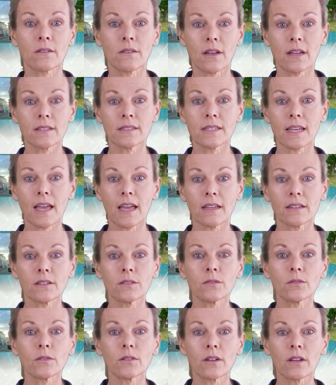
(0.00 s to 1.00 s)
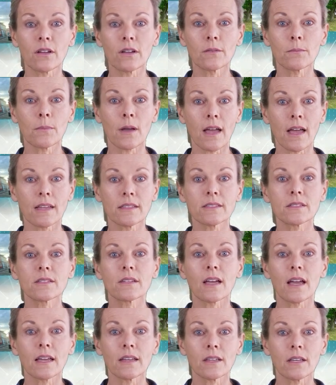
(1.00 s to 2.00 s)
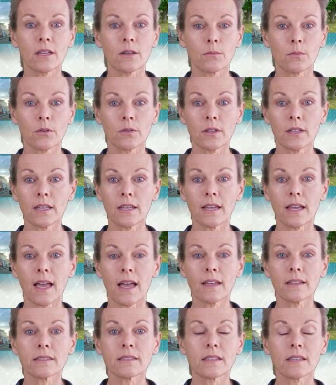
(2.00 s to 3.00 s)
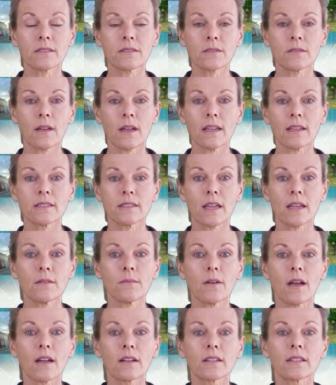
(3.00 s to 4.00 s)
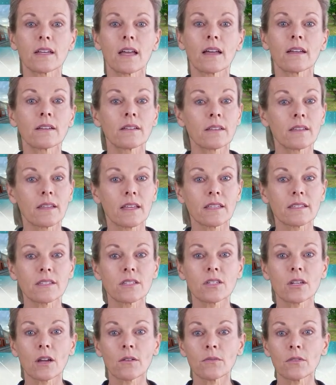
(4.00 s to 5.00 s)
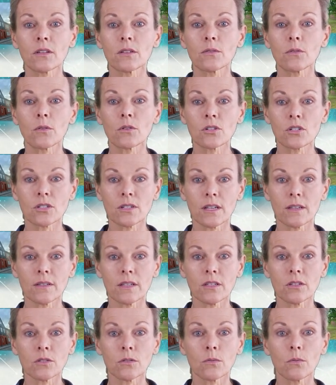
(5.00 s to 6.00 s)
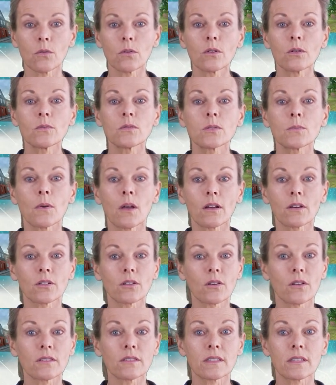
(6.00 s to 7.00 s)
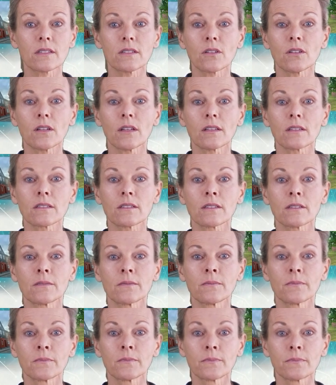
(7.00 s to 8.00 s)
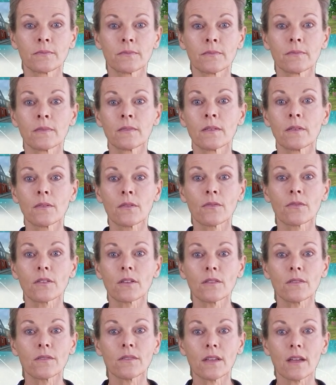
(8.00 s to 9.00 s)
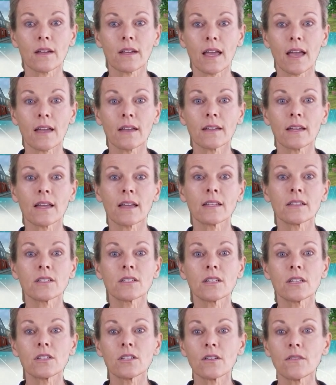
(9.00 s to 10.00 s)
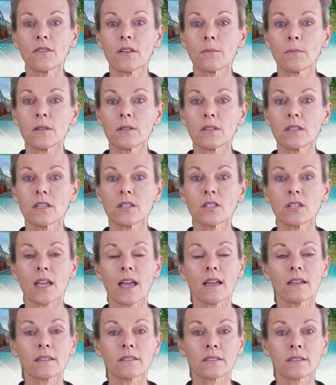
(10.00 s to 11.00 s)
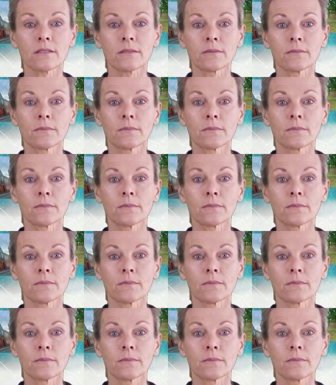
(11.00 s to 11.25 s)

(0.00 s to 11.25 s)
könnte einen höheren Preis für eine Immobilie ansetzen als ein Makler, der sich auf den durchschnittlichen Wohnungsmarkt konzentriert. Fünfter keine rechtliche Verbindlichkeit.